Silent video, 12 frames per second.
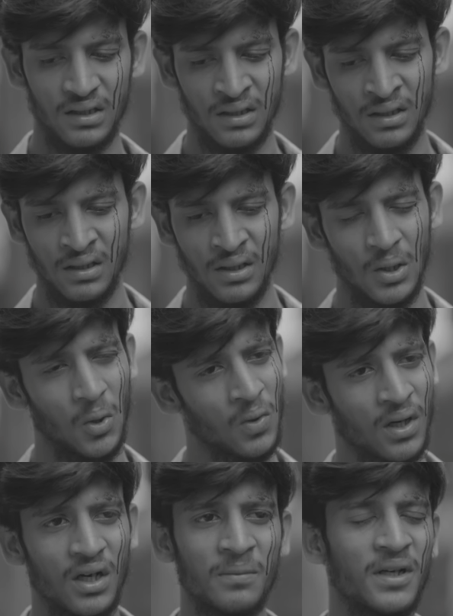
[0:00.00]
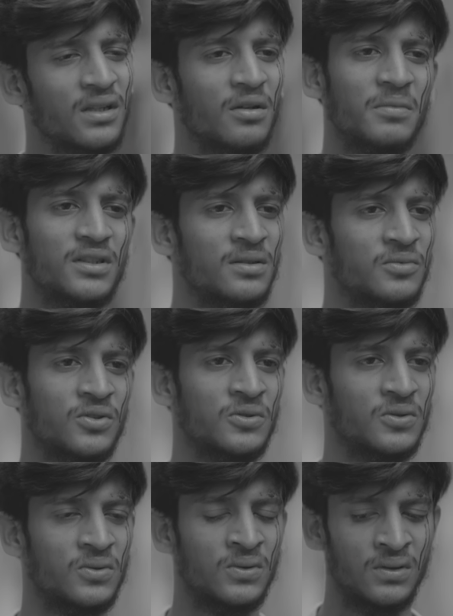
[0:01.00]
కానీ ఒక్కటి మాత్రం
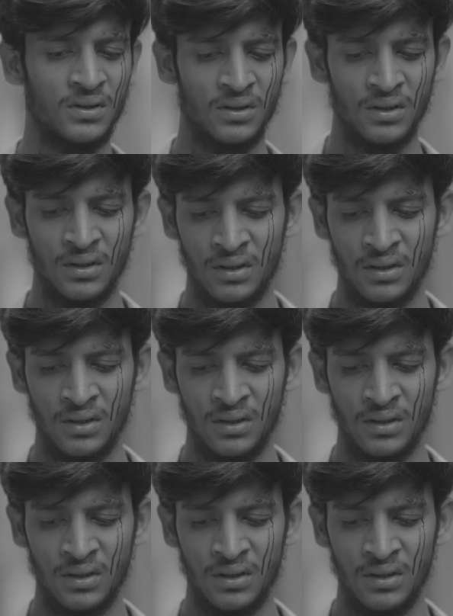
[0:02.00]
నిజం శిష్యు